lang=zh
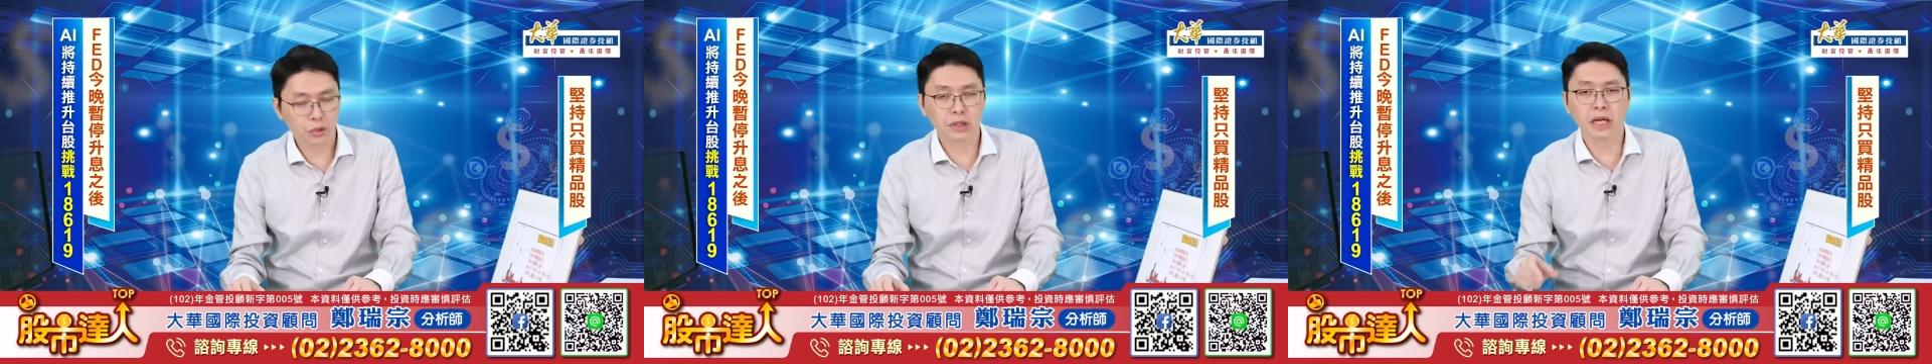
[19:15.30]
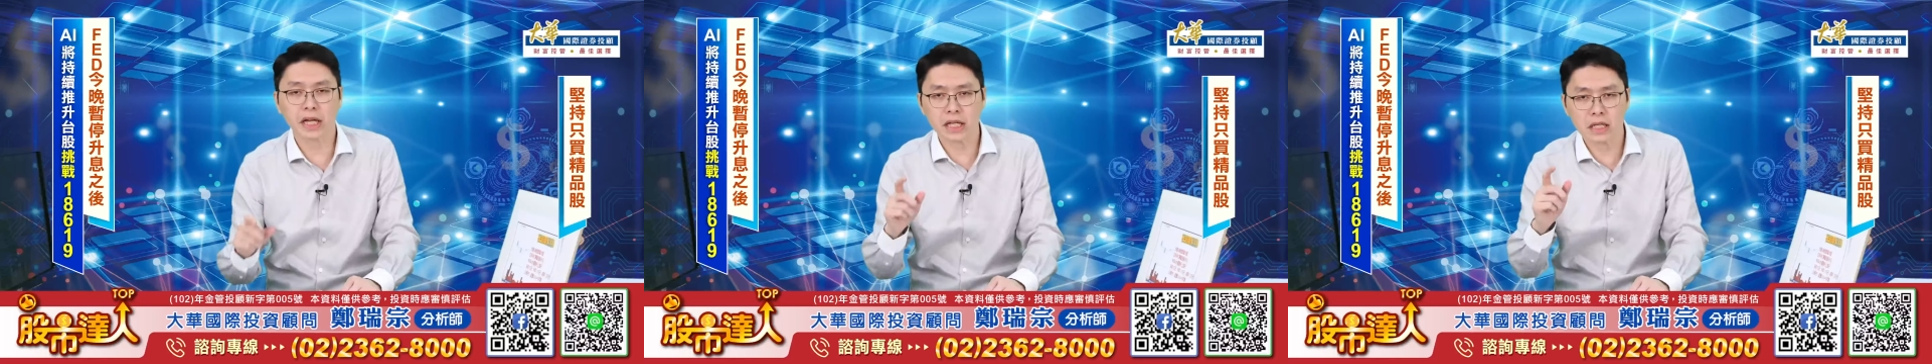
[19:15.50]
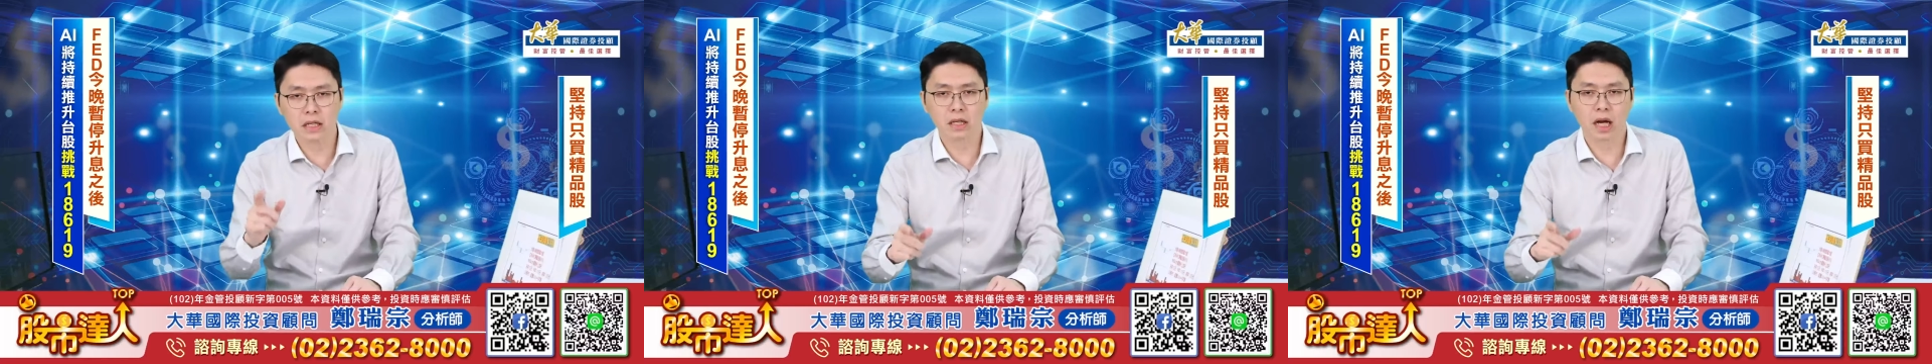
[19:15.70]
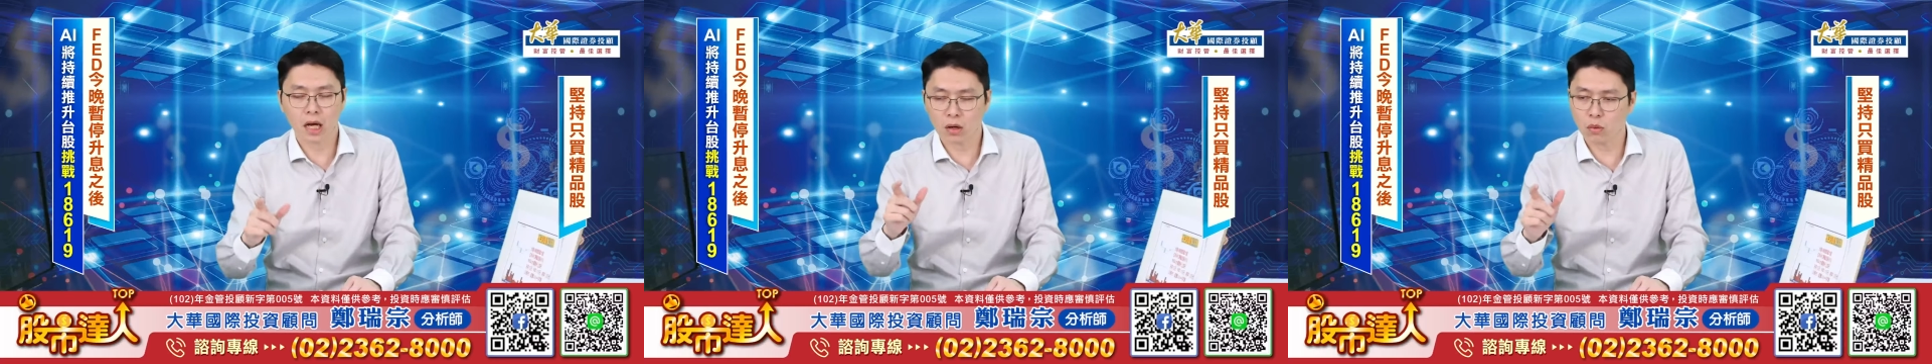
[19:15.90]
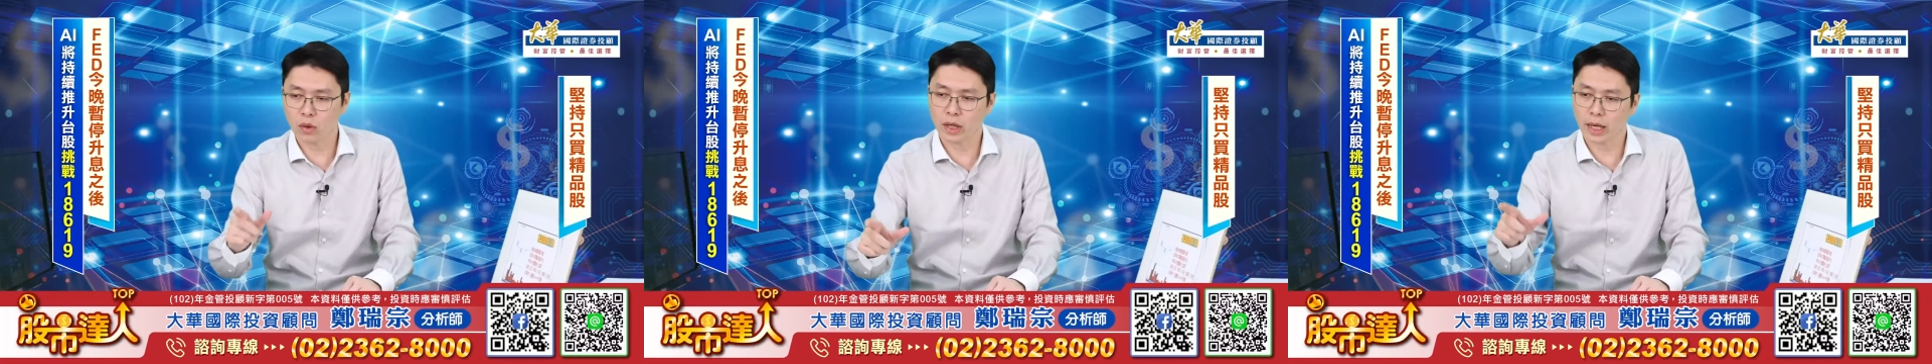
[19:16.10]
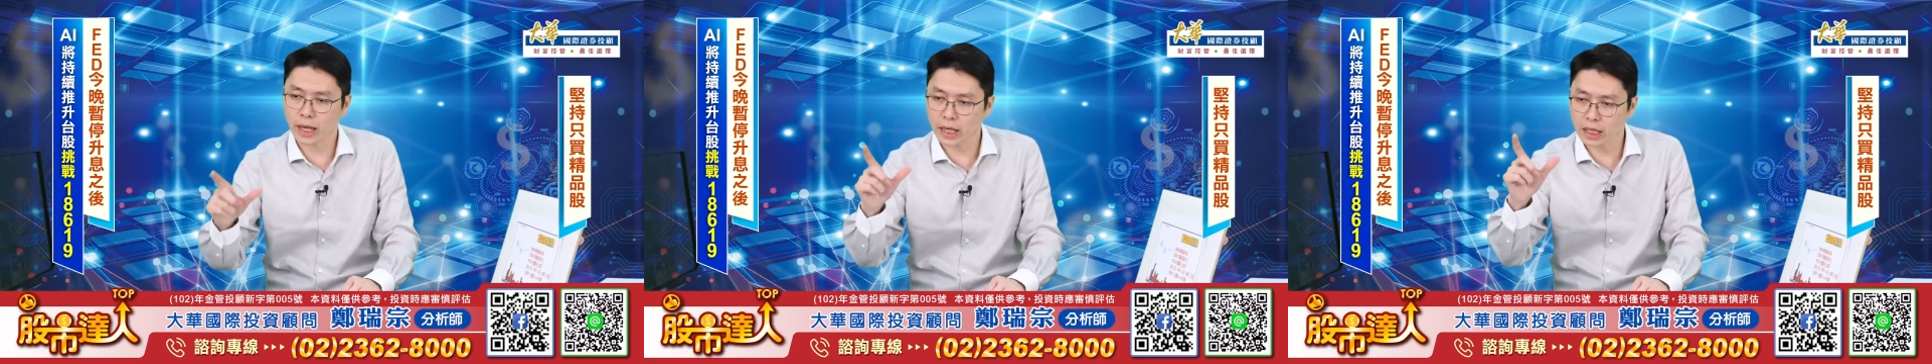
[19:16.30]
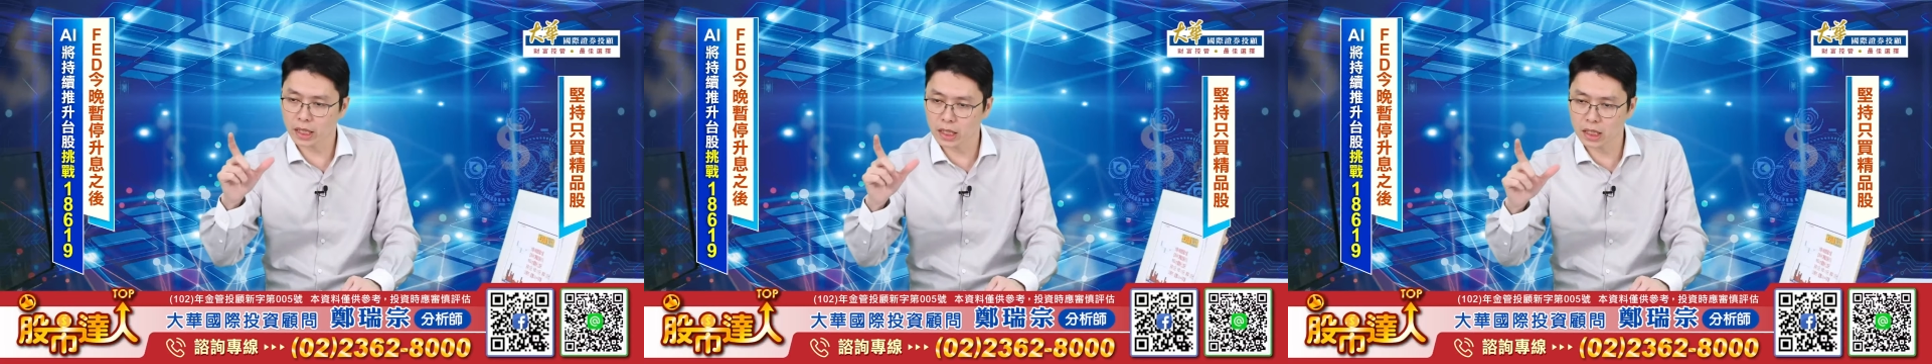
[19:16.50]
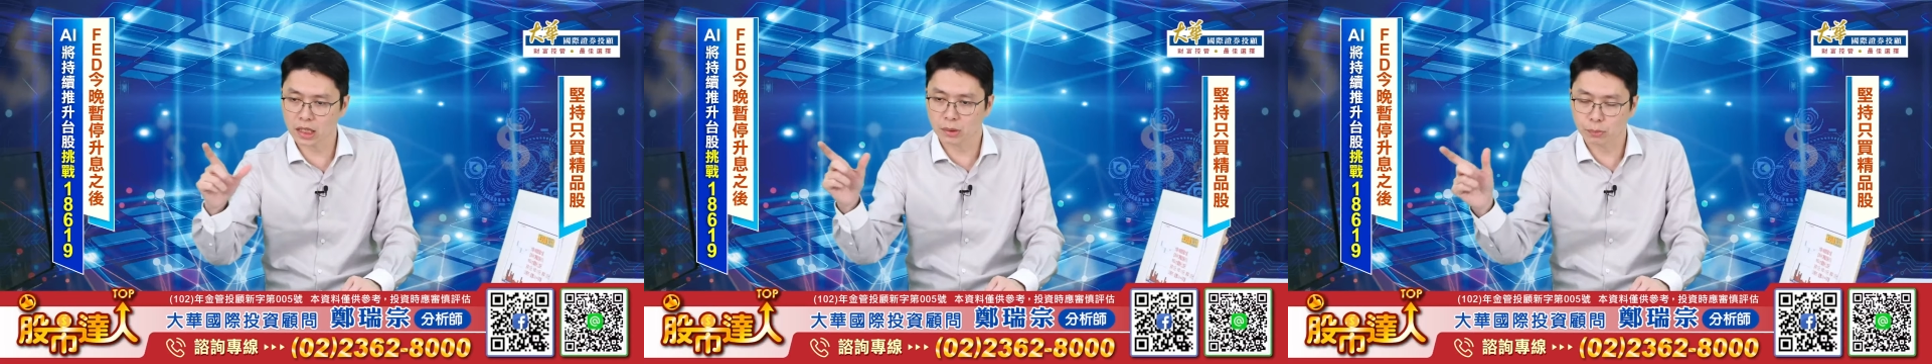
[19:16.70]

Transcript: 以也隐含未来一个